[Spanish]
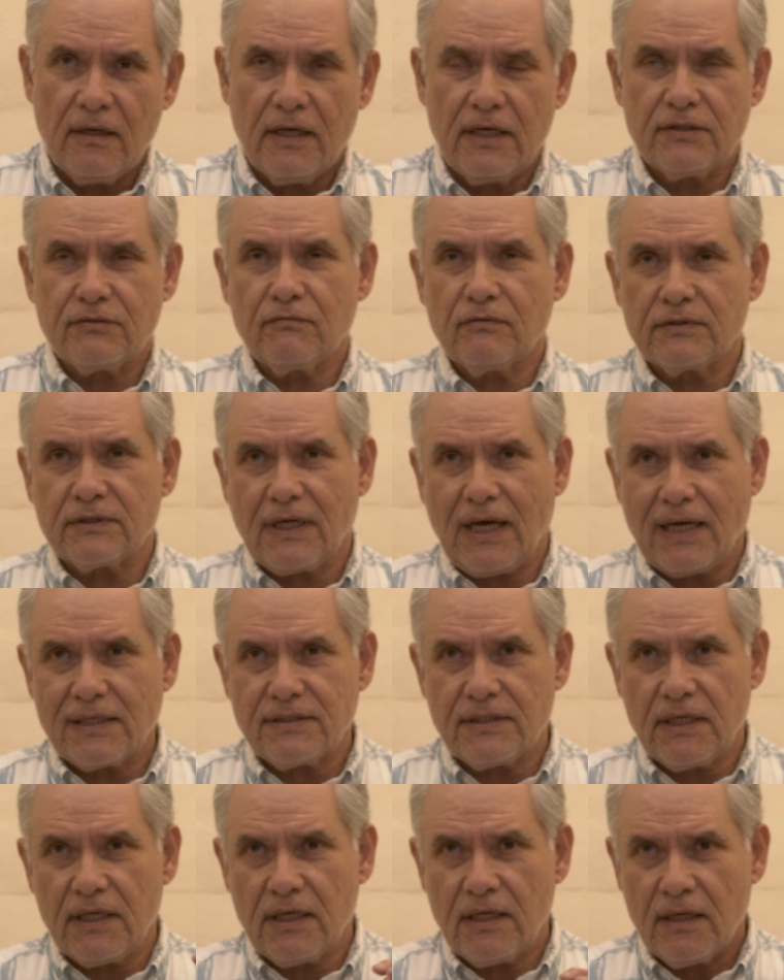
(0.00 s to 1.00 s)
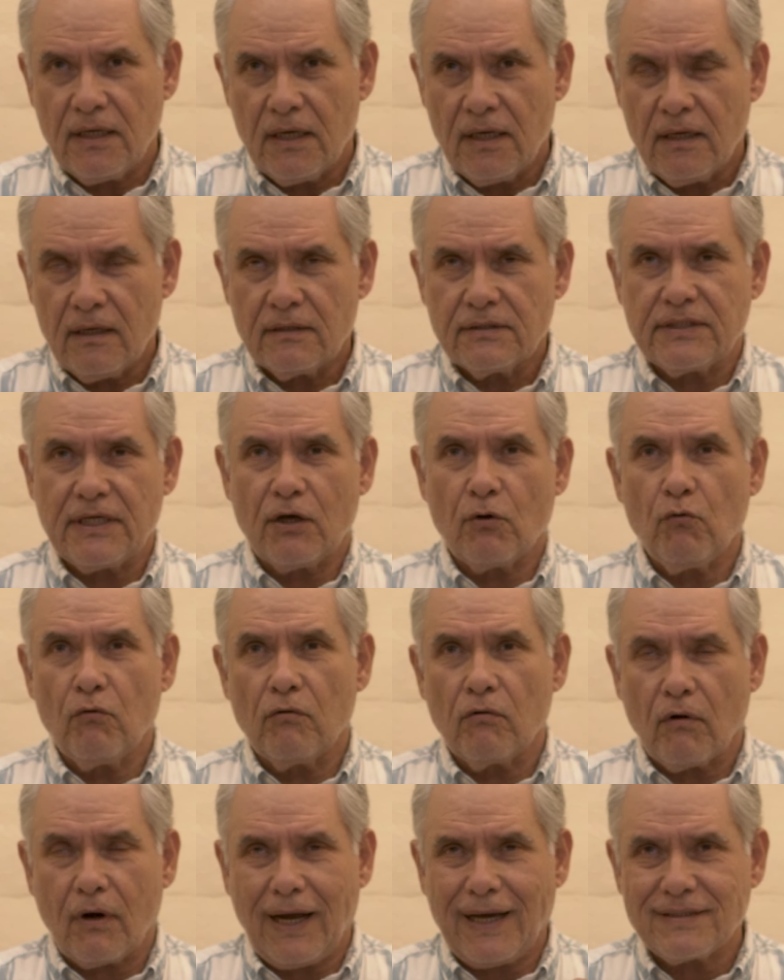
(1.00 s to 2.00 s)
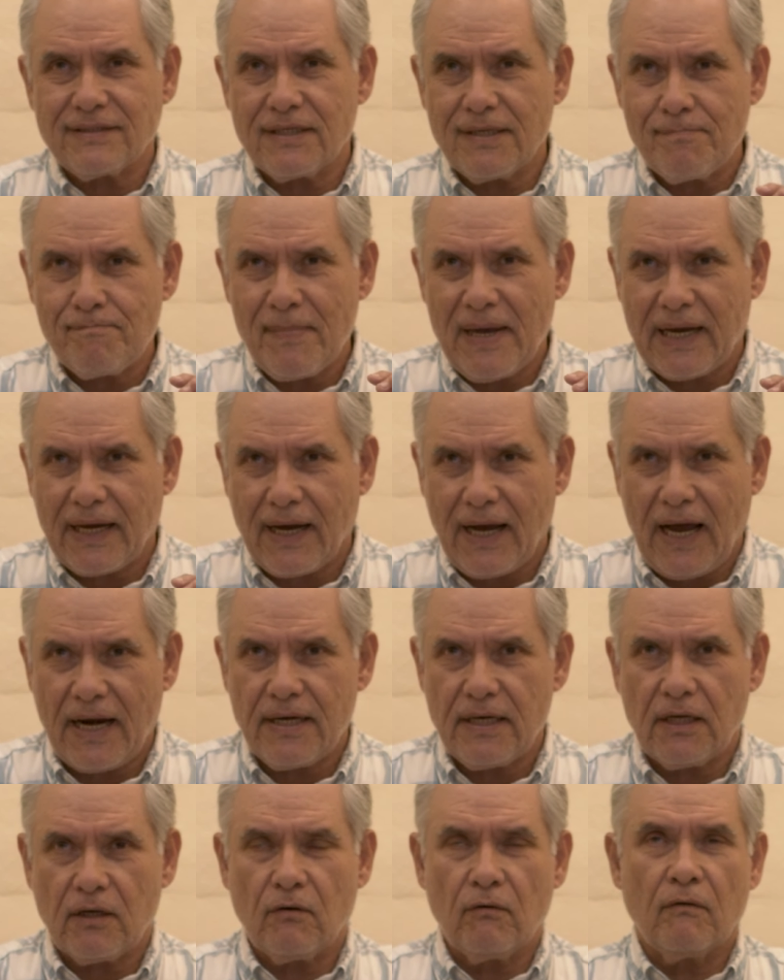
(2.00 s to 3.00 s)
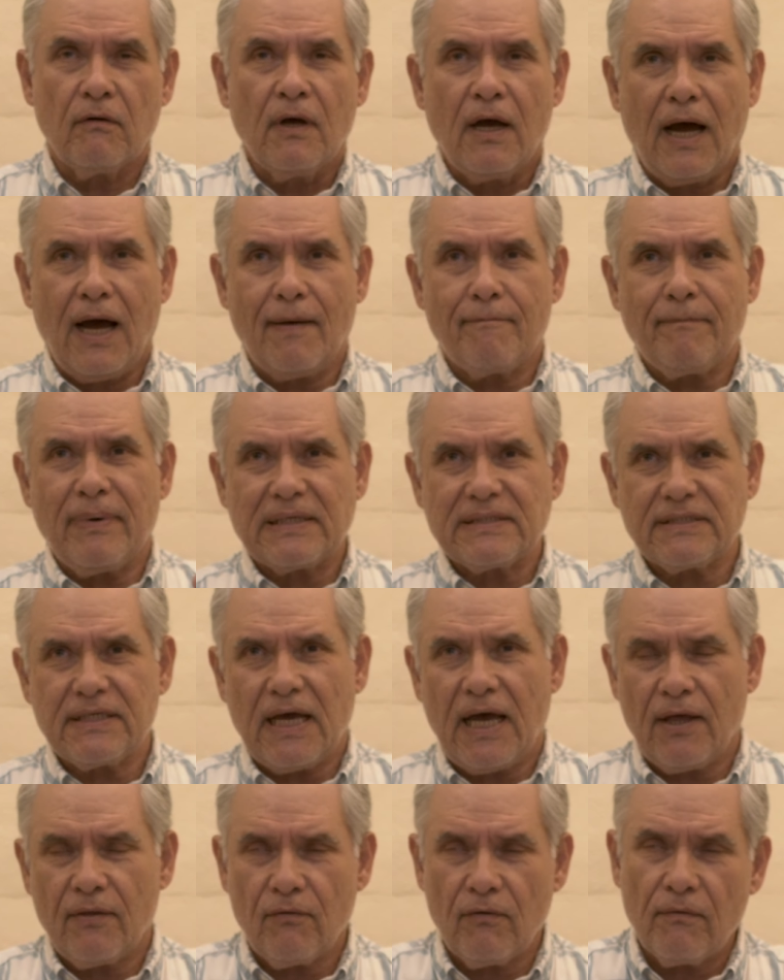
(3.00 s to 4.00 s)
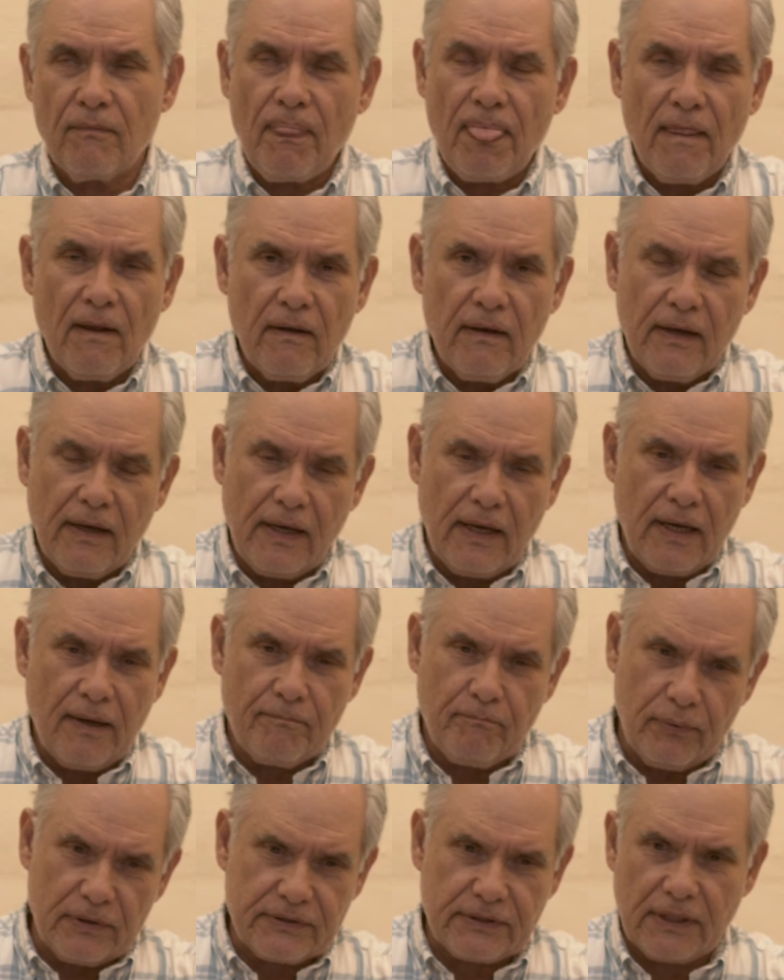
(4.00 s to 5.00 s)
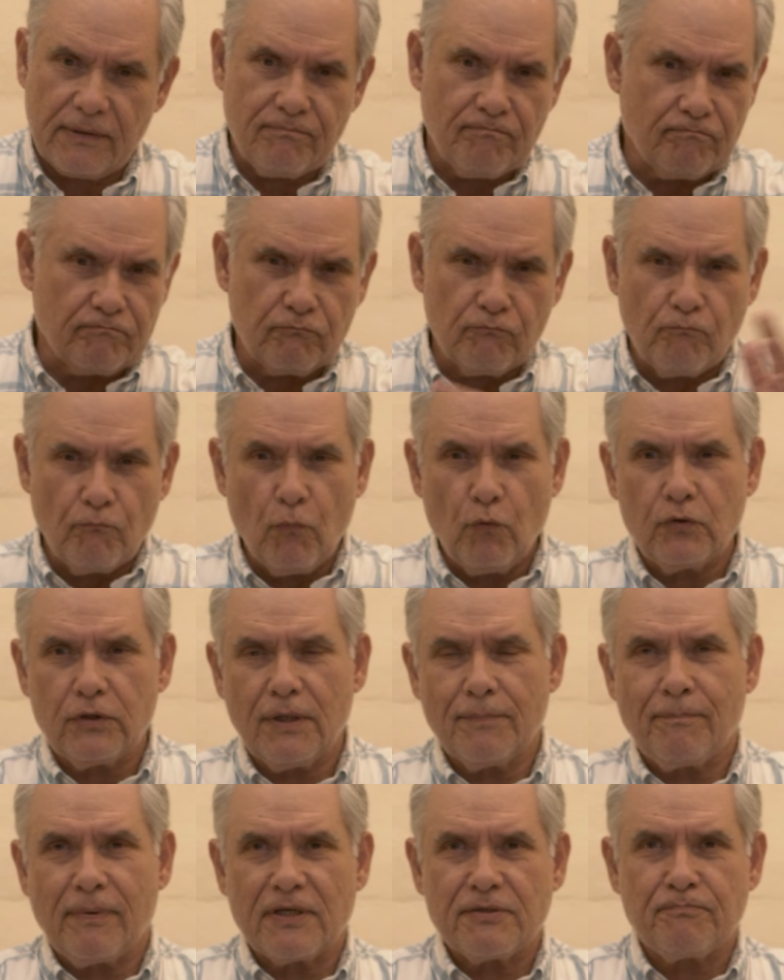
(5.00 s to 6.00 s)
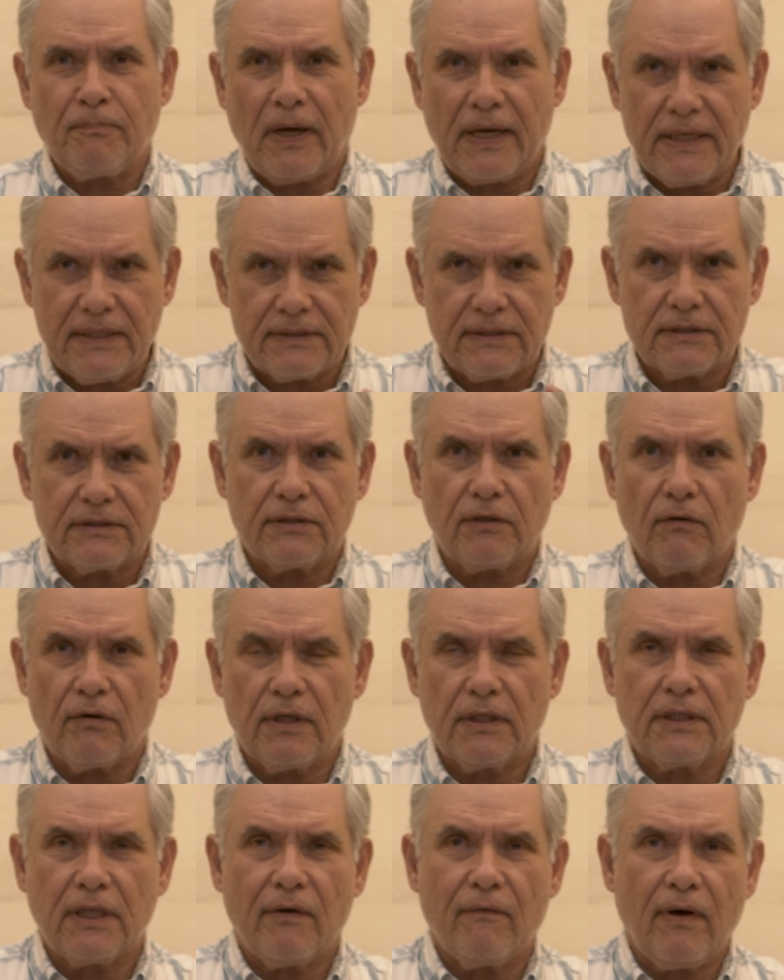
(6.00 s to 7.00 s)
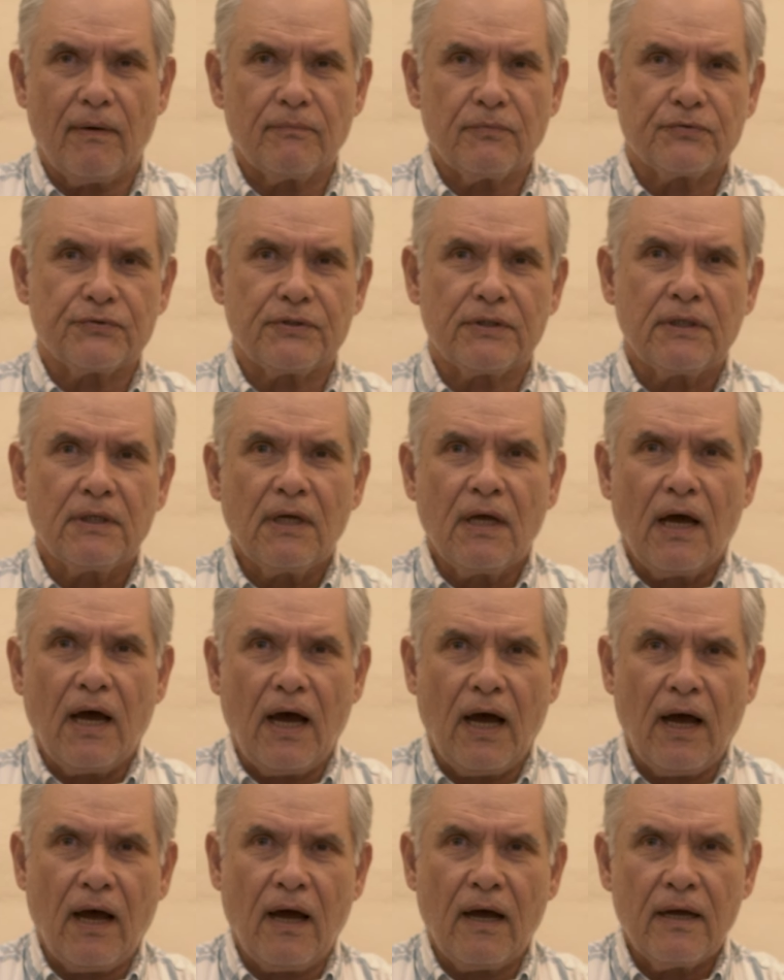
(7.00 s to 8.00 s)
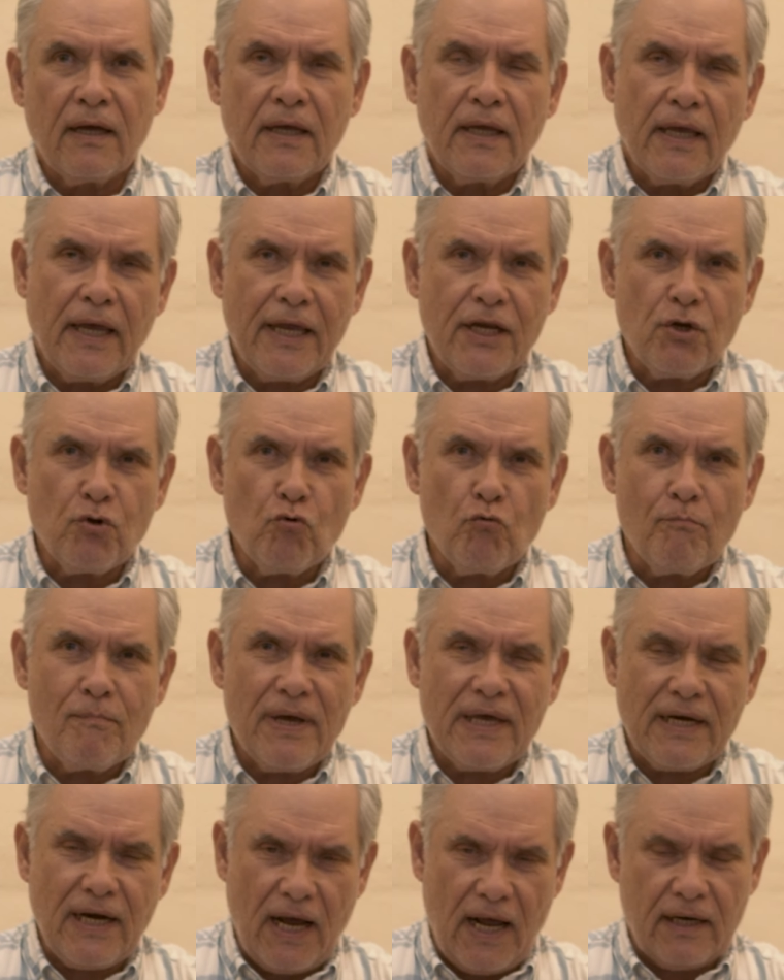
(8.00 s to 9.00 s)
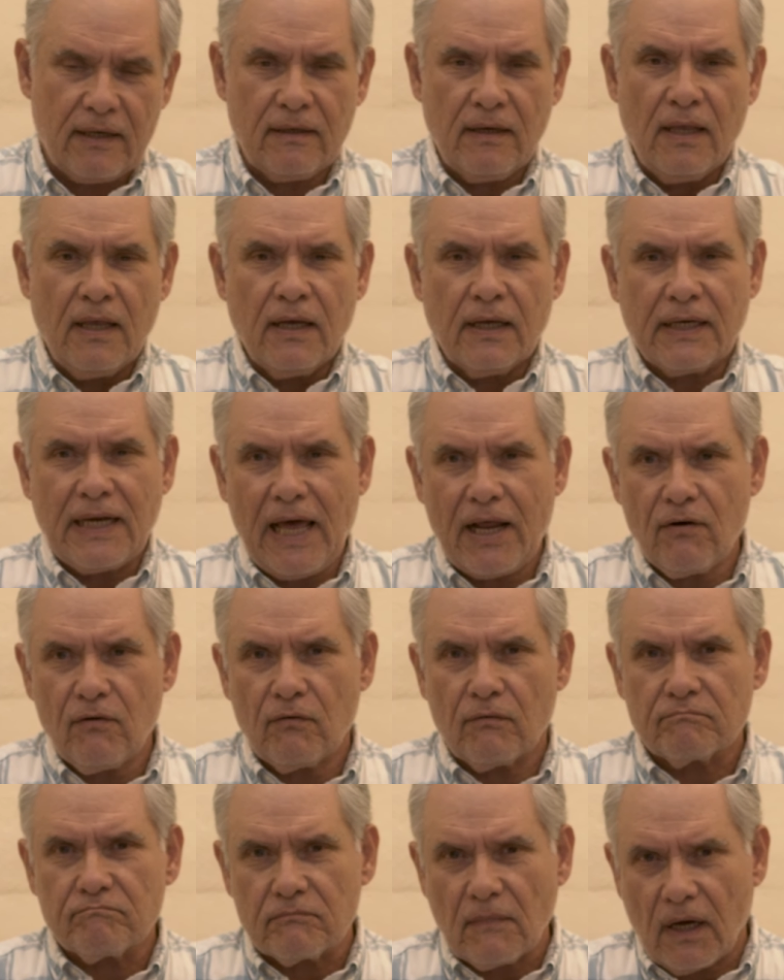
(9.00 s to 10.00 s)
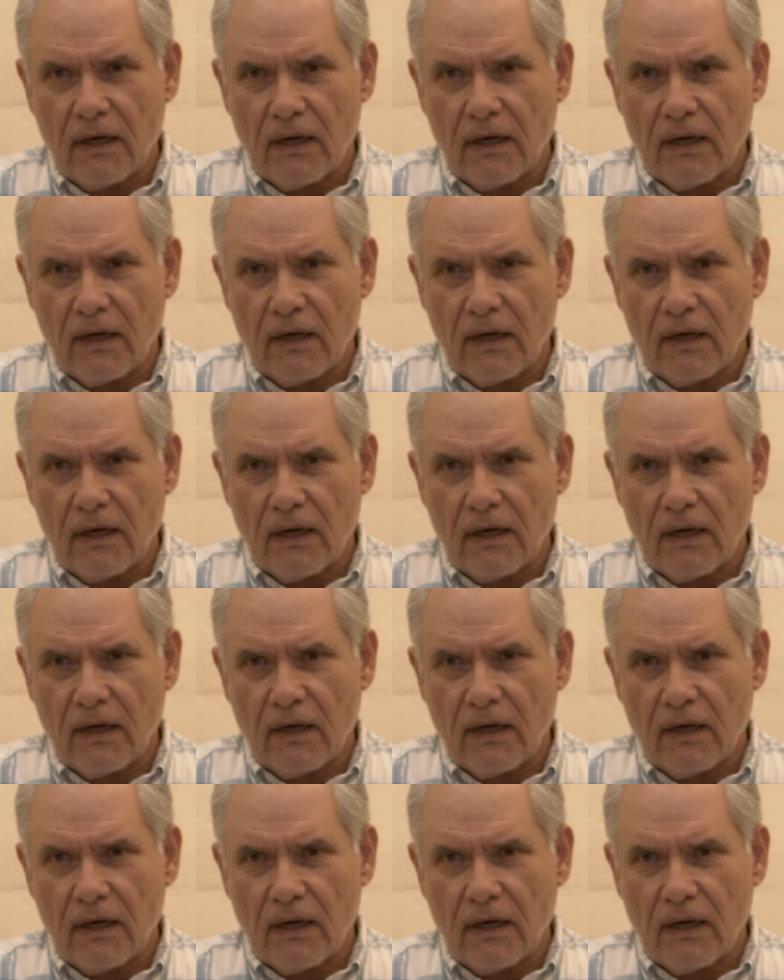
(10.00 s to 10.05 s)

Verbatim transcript: Esto es casi seguro, casi mecánico. Ha pasado eh, pues en múltiples países que ahorita vamos a enumerar. Claro,